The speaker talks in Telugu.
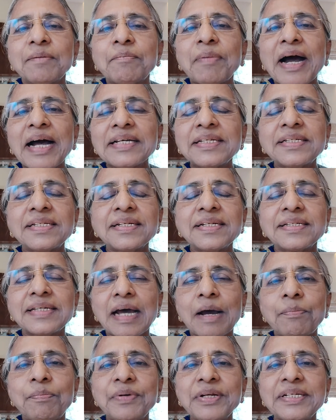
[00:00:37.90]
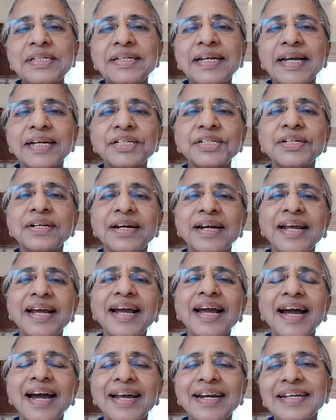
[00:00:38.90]
పాస్టర్స్ అప్రిసియేషన్ డే
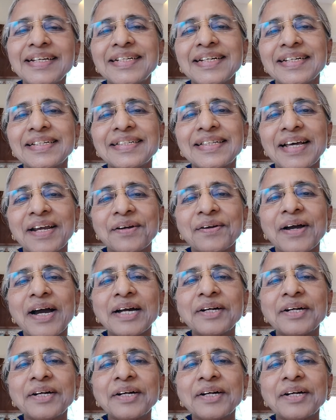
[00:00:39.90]
అని చేస్తారు